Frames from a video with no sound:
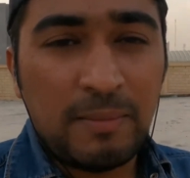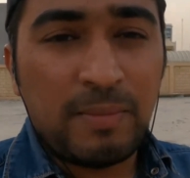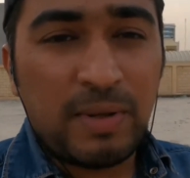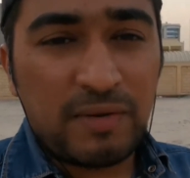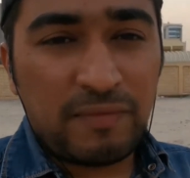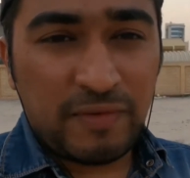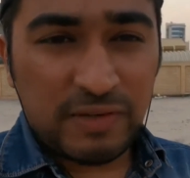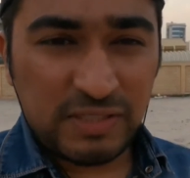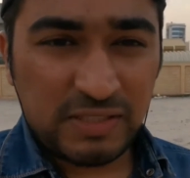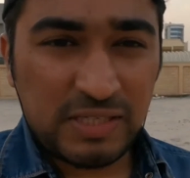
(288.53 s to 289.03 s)

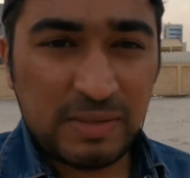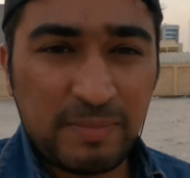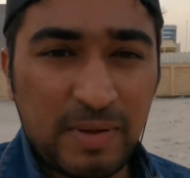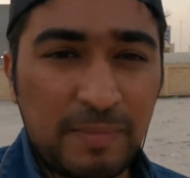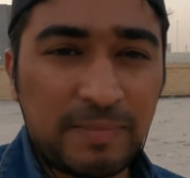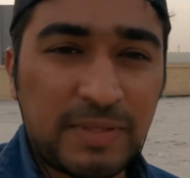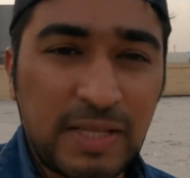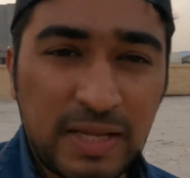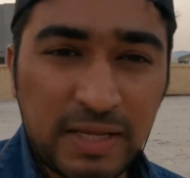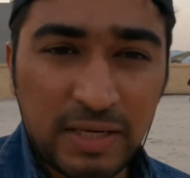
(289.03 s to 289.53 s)
मेरे फर्स्ट
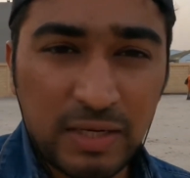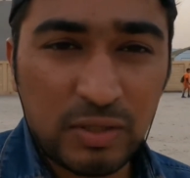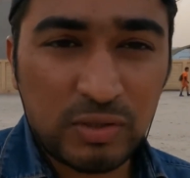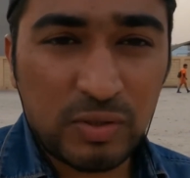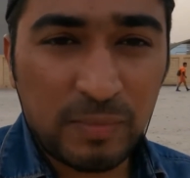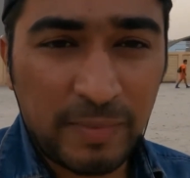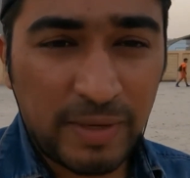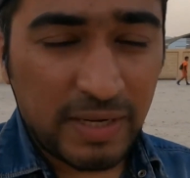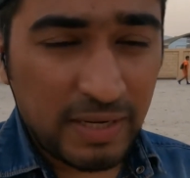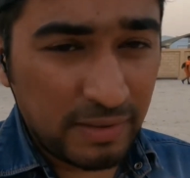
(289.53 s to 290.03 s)
टाइम आप देख रहे
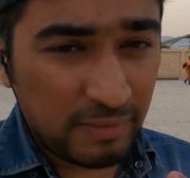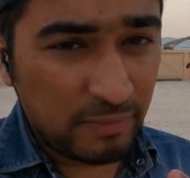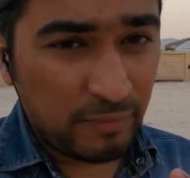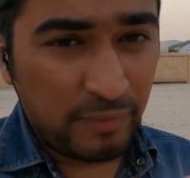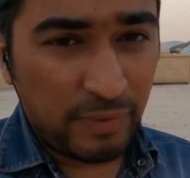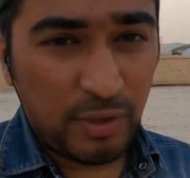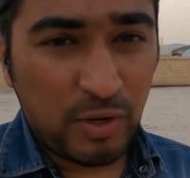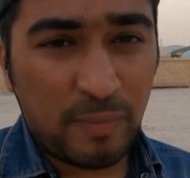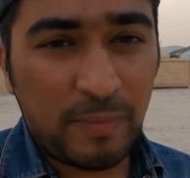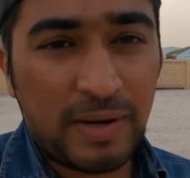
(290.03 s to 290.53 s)
हो तो मेरे
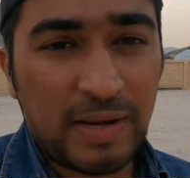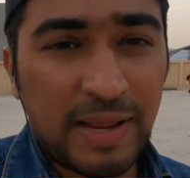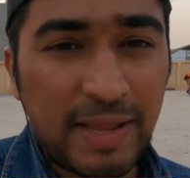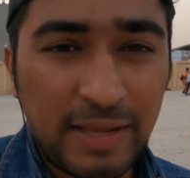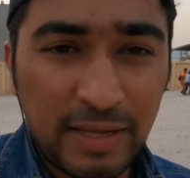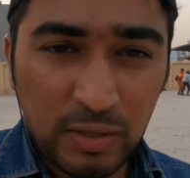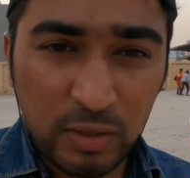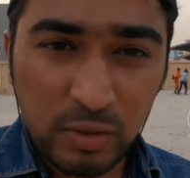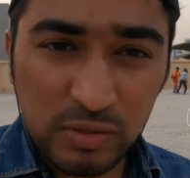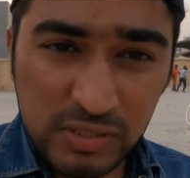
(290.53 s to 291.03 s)
वीडियो में
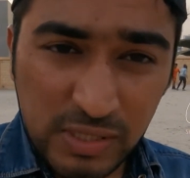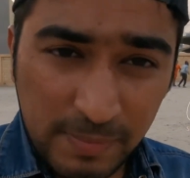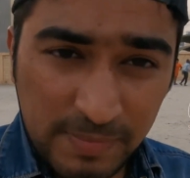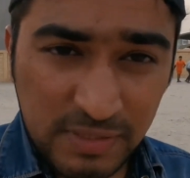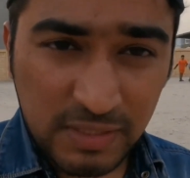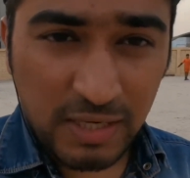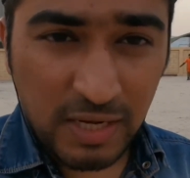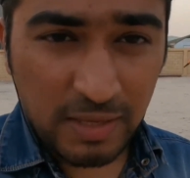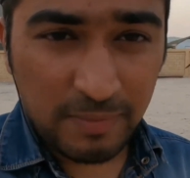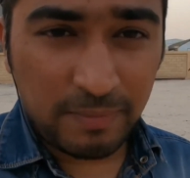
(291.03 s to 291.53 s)
लाइक करो
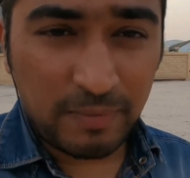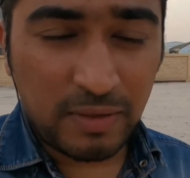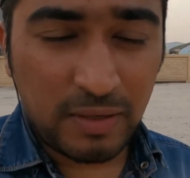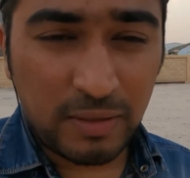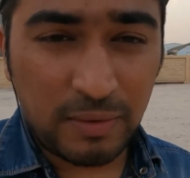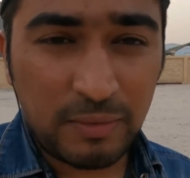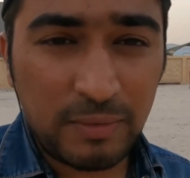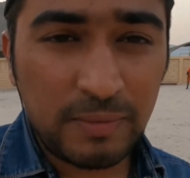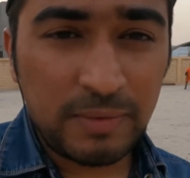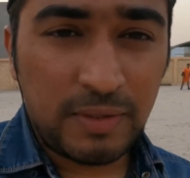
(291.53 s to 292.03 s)
सब्सक्राइब
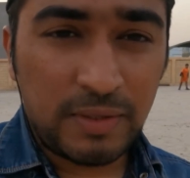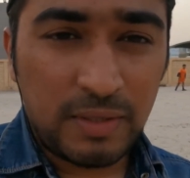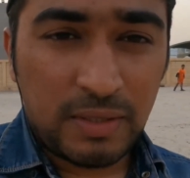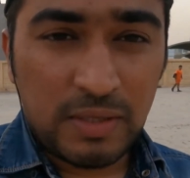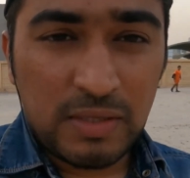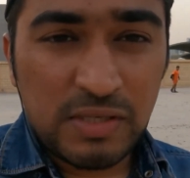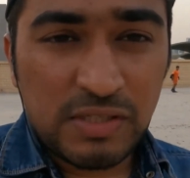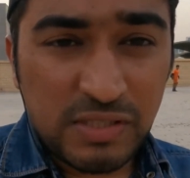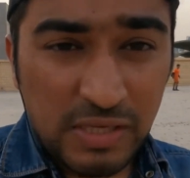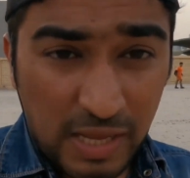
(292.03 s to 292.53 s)
करो
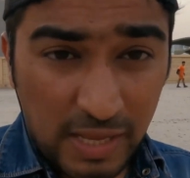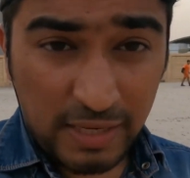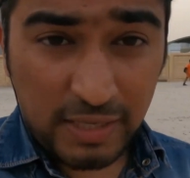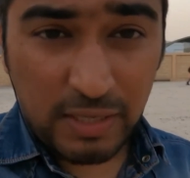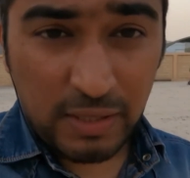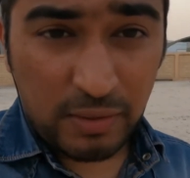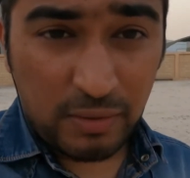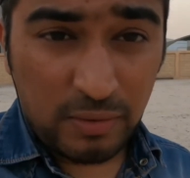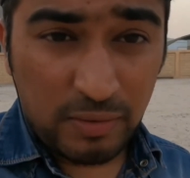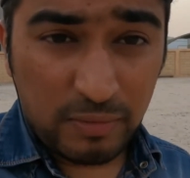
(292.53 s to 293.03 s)

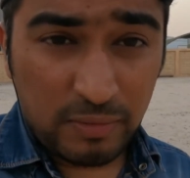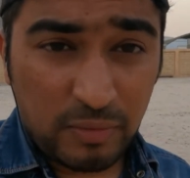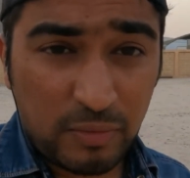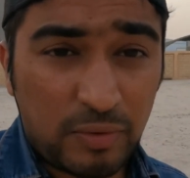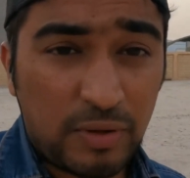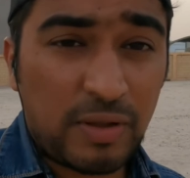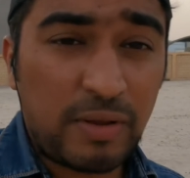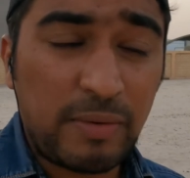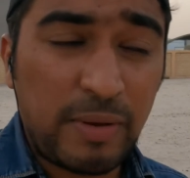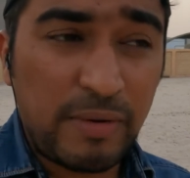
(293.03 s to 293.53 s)
शेयर करो
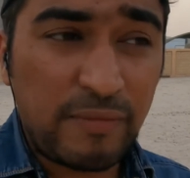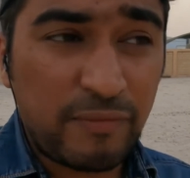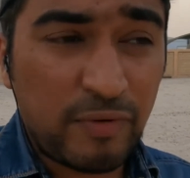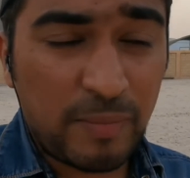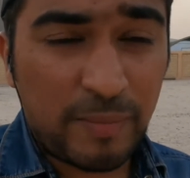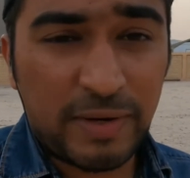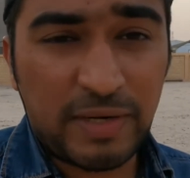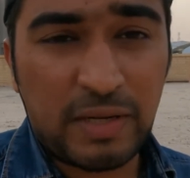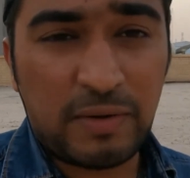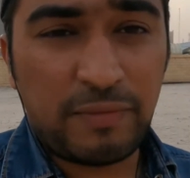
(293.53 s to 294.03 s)
क्योंकि
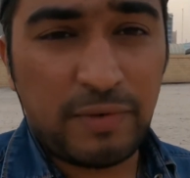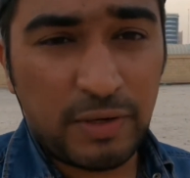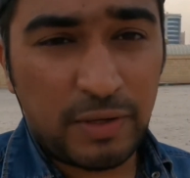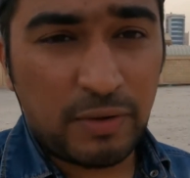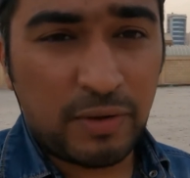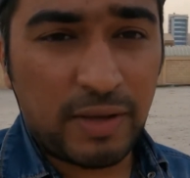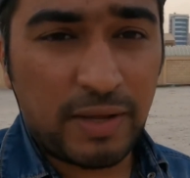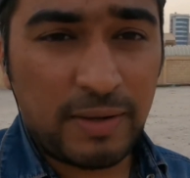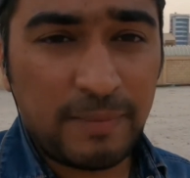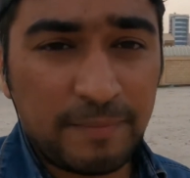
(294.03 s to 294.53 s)
इन्फॉर्मेटिव
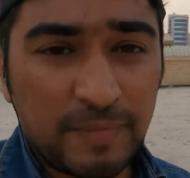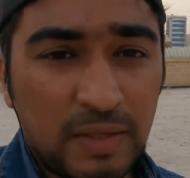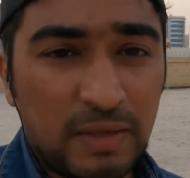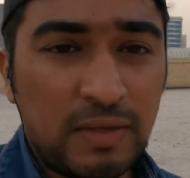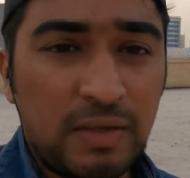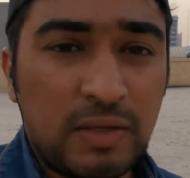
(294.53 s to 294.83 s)
वीडियो है